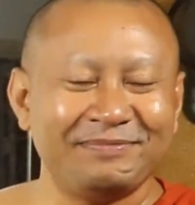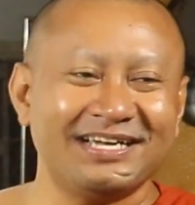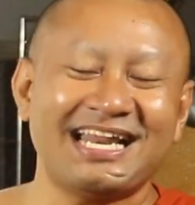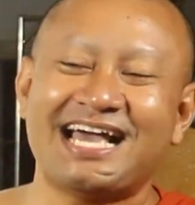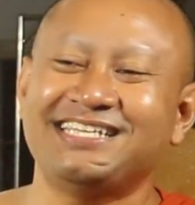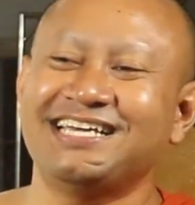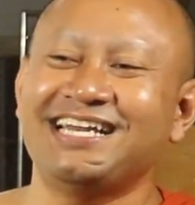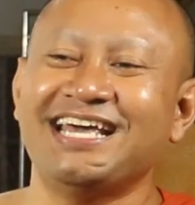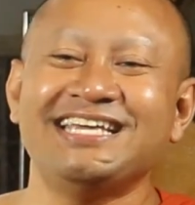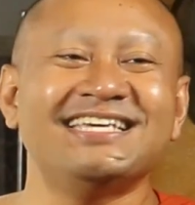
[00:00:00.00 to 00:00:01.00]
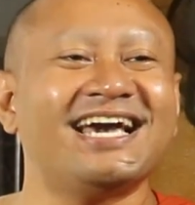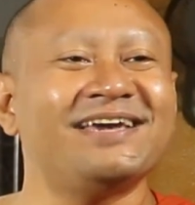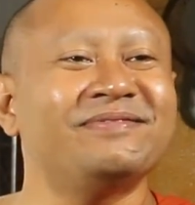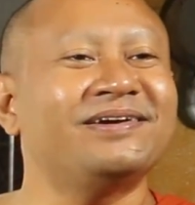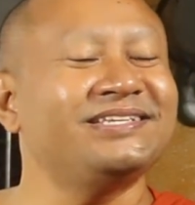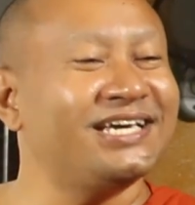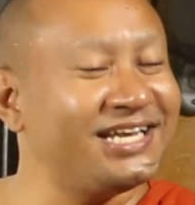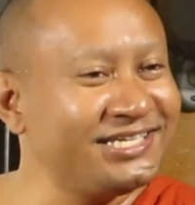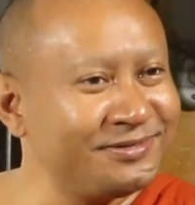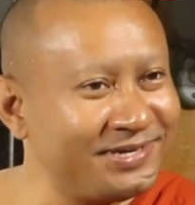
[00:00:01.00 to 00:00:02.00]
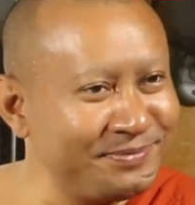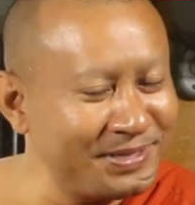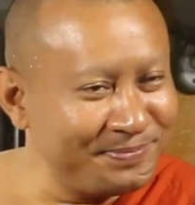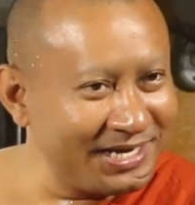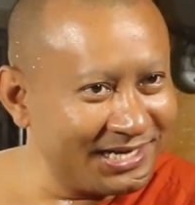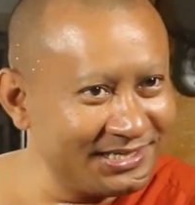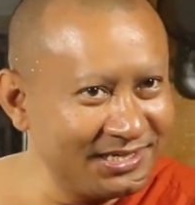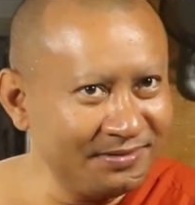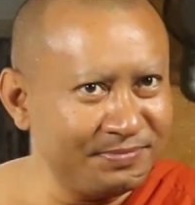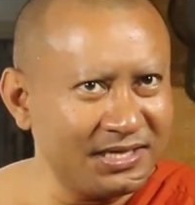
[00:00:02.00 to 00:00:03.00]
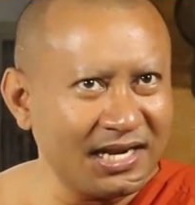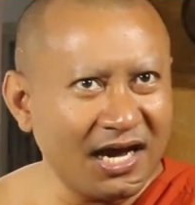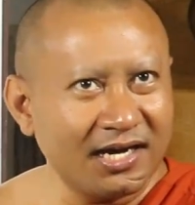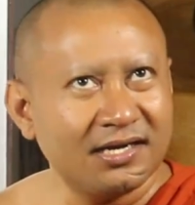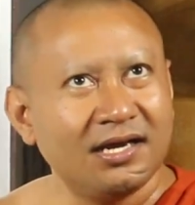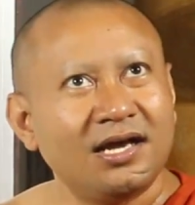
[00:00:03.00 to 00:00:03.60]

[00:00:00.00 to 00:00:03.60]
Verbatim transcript: về khăn về lên về ấy về lên về ấy mệt phẹt dướng về khăn ọt